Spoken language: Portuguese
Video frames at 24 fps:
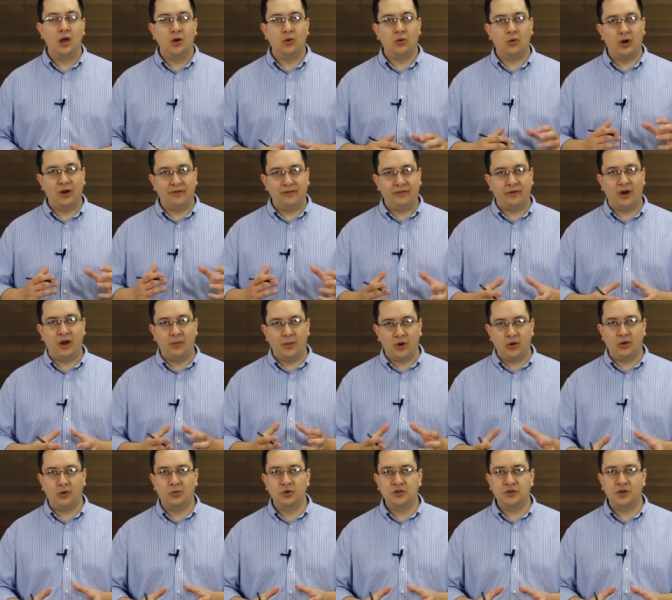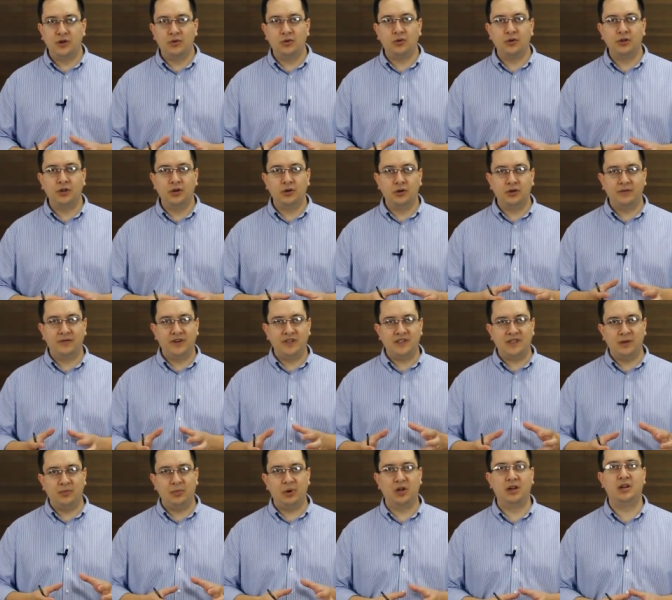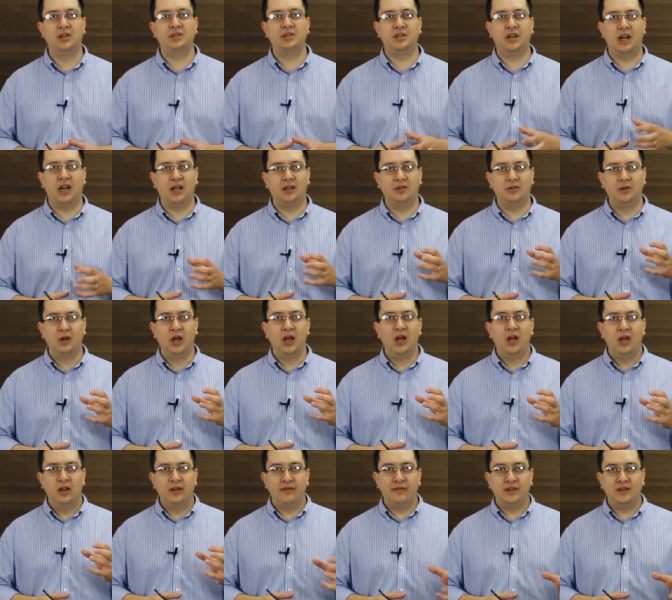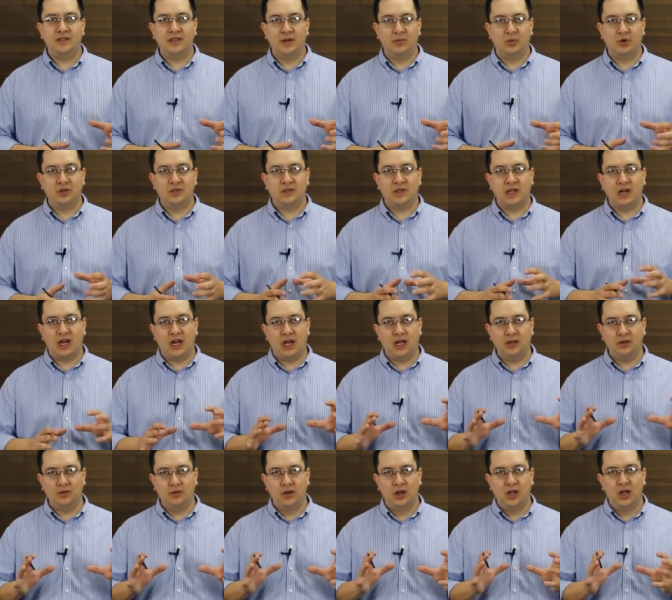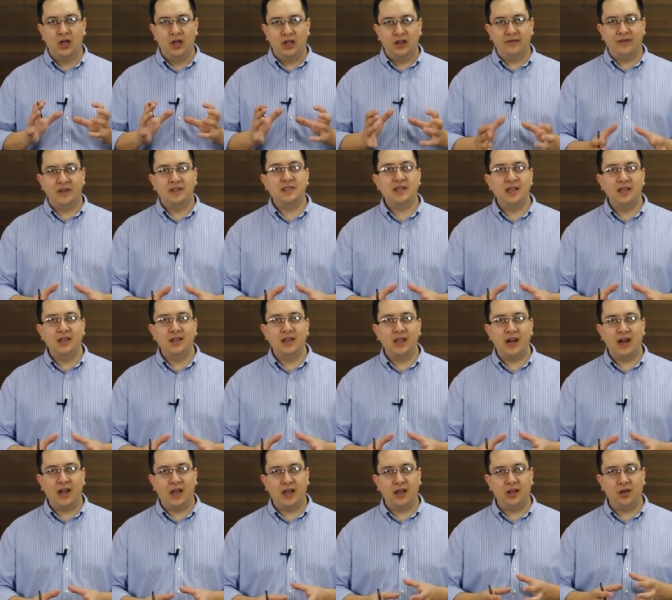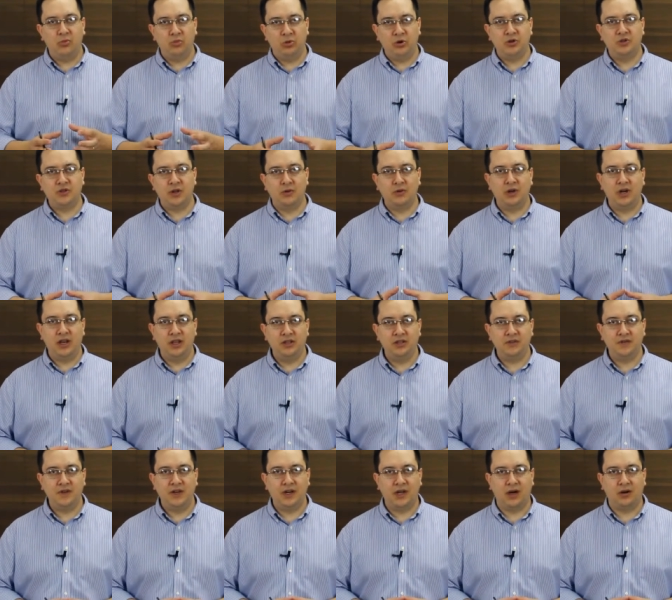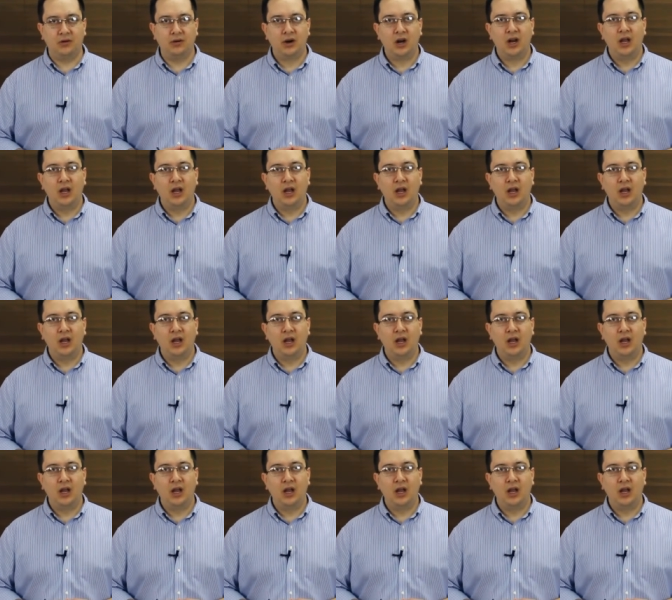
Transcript: com a forma como o seu conteúdo vai ser planejado, vai ser mostrado e vai ser entregue para o seu cliente final.